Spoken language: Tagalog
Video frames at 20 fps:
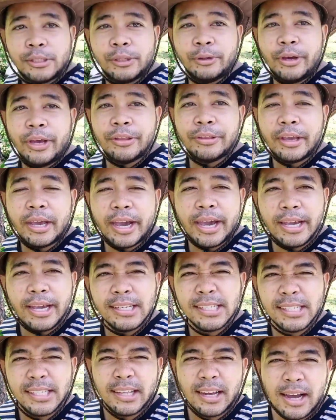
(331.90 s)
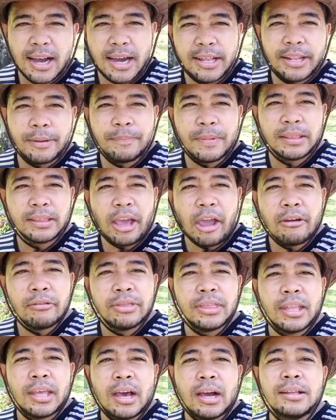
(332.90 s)
So ayan guys, nakahanap na tayo
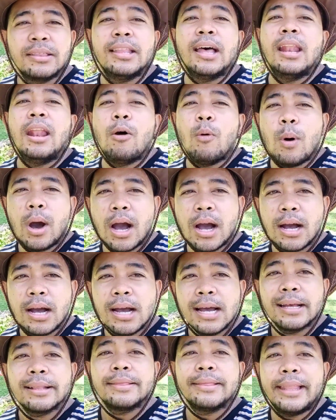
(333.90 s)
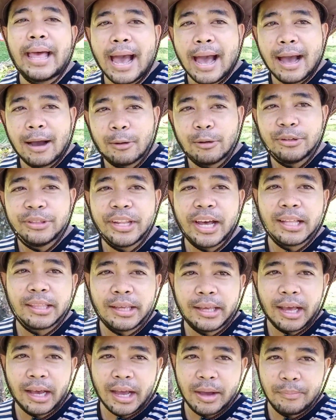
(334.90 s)
ng dalawang dahon na
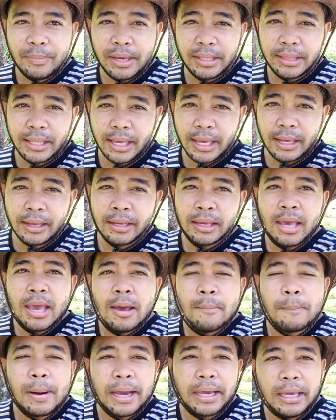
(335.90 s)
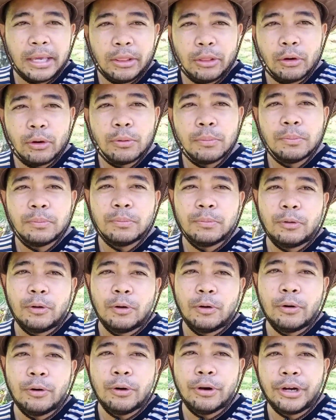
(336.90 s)
ating gagamitin painom
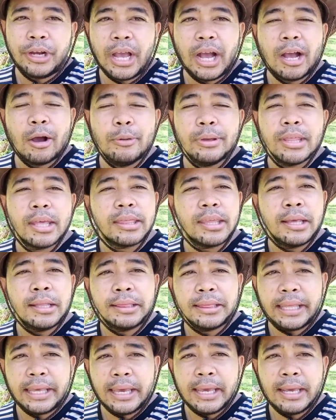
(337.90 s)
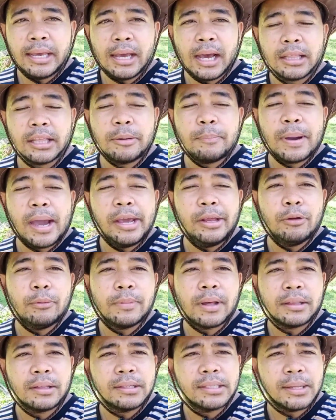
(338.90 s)
or gagawin nating tea at ipainom
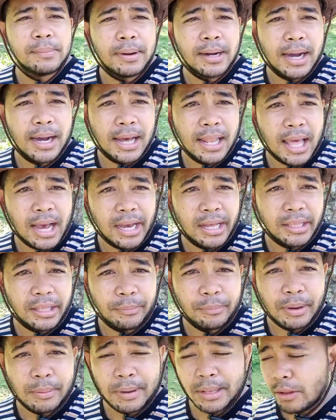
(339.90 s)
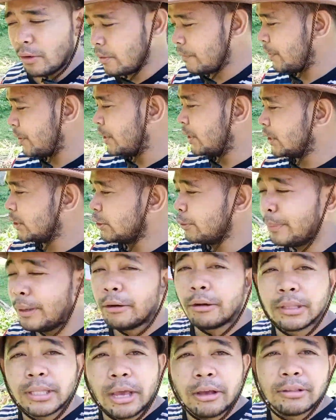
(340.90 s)
natin sa mga alaga ating mga manok. So
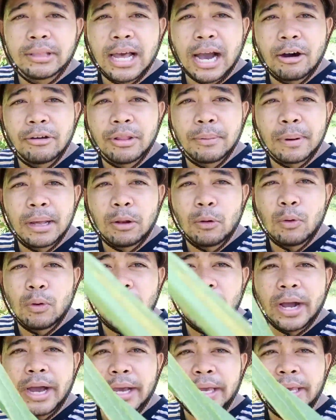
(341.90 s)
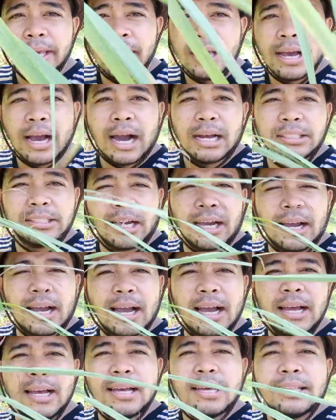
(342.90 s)
meron tayong dahon na malunggay at
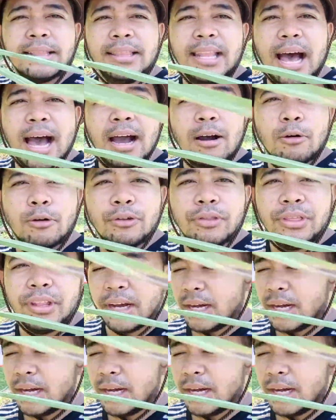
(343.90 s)
saka dahon